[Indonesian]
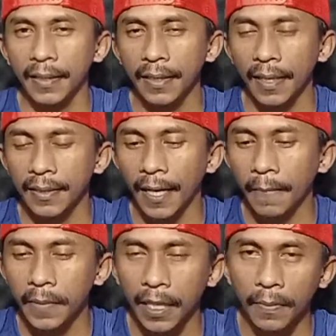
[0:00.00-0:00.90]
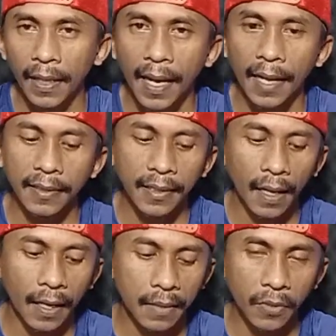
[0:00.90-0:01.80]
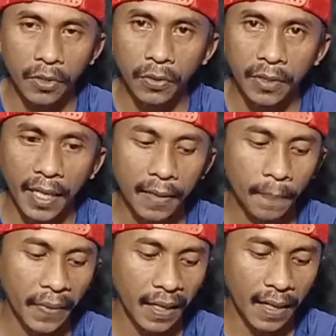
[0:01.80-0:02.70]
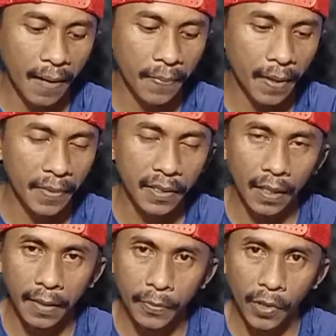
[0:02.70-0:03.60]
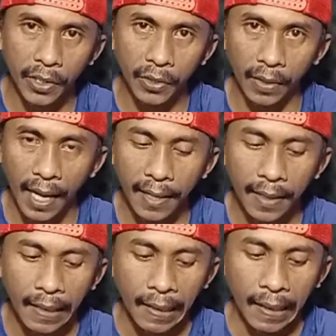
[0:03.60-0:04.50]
saya jelaskan dari mana asal karbon sutet, kenapa bisa dibuat joran.